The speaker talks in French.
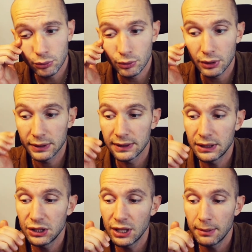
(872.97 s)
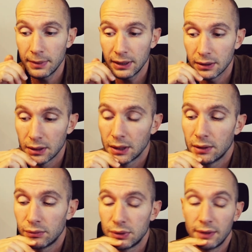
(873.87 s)
Donc si jamais
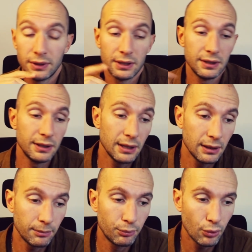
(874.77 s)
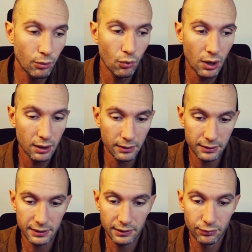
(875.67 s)
vous avez des idées pour moi,
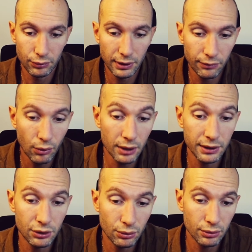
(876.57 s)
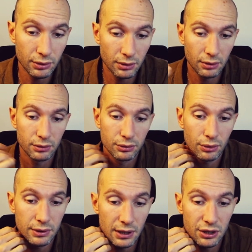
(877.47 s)
si vous voulez voir des choses
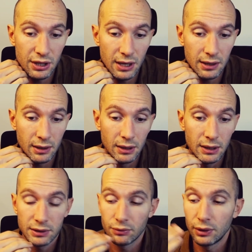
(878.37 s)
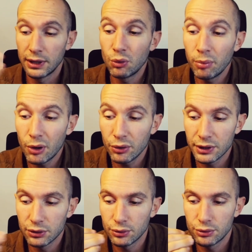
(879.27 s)
sur cette chaîne, si vous voulez comprendre
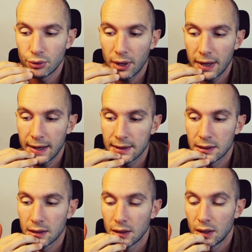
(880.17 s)
des choses sur X,